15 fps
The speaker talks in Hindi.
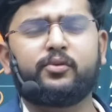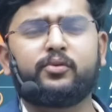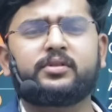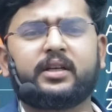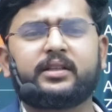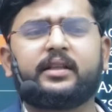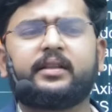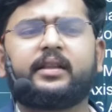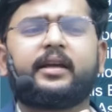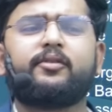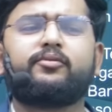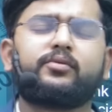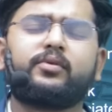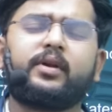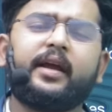सकता था कि
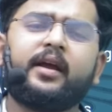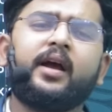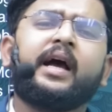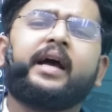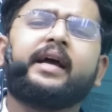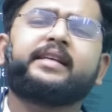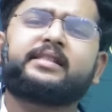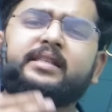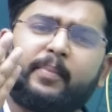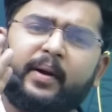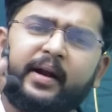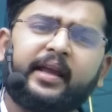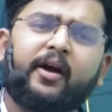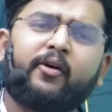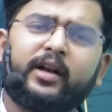उन्हें इससे
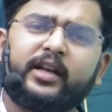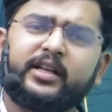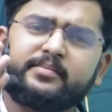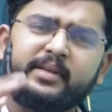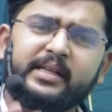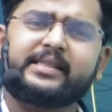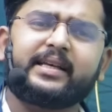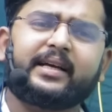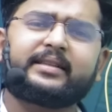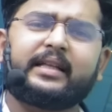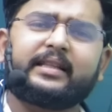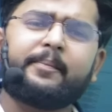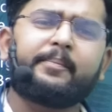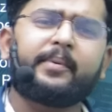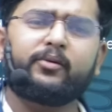बढ़िया कॉलेज मिल सकता था
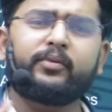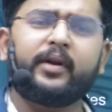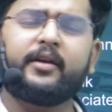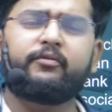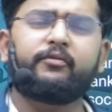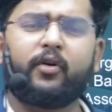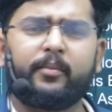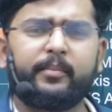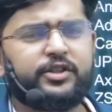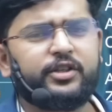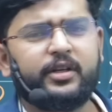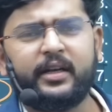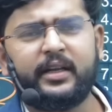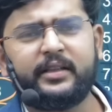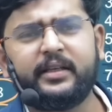पर उन्हें इन्फॉर्मेशन
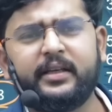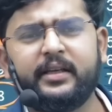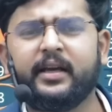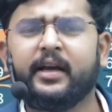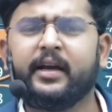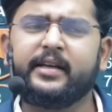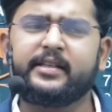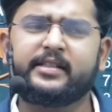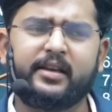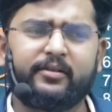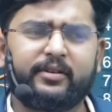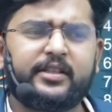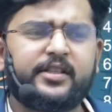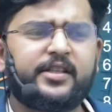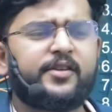नहीं थी इसकी वजह
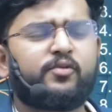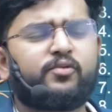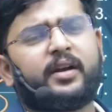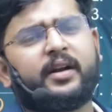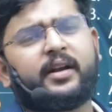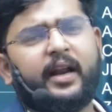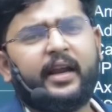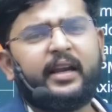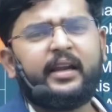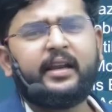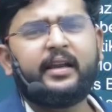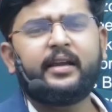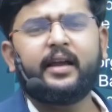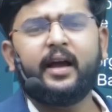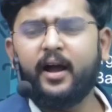से इन्होंने ट्राई नहीं
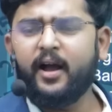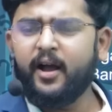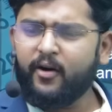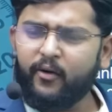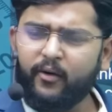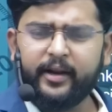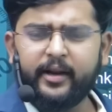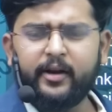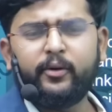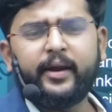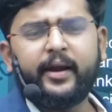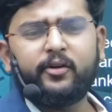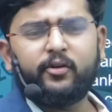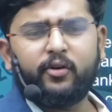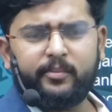किया और ये लोग एक
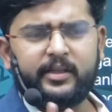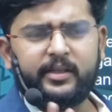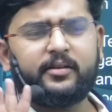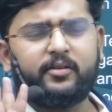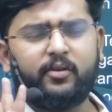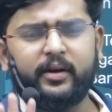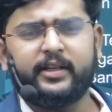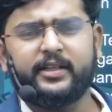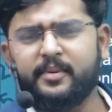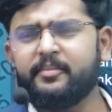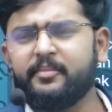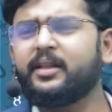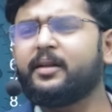नॉर्मल कॉलेज में मतलब